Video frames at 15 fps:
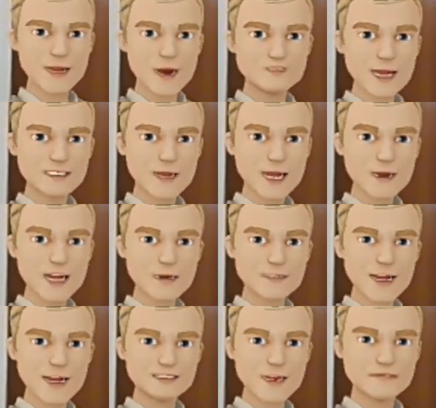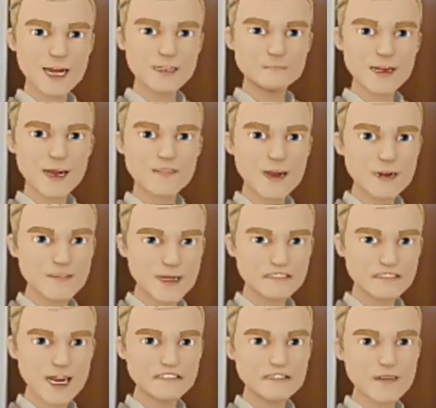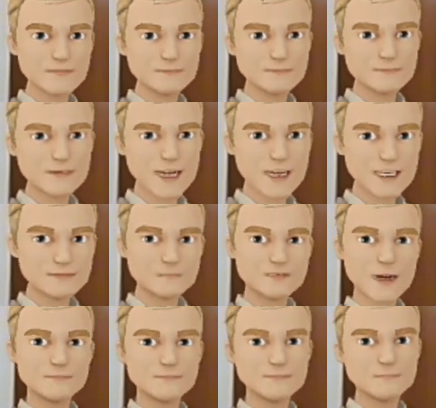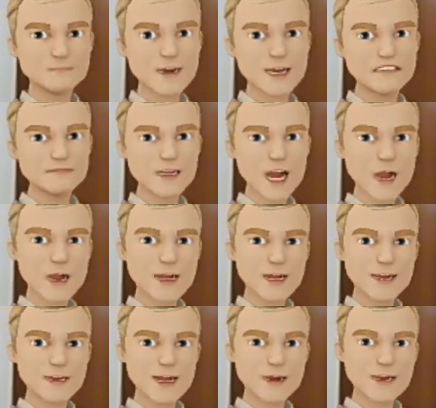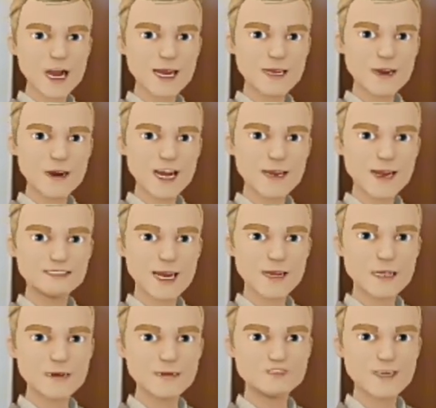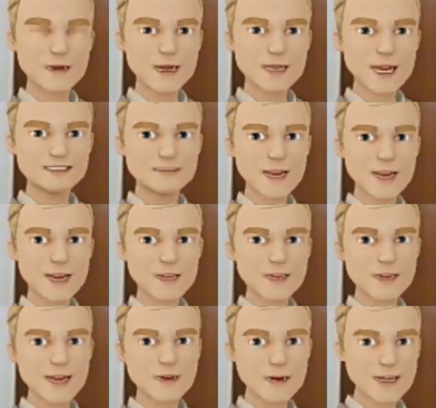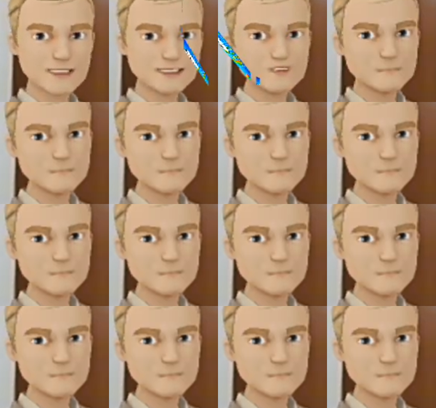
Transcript: हैं गूगल क्या क्या चेंजेस कर रहा है अपने क्रोम ब्राउज़र पर तो दोस्तों गूगल क्रोम के नए डिज़ाइन में यूज़र को पूरी तरह से एक नए फ्रेश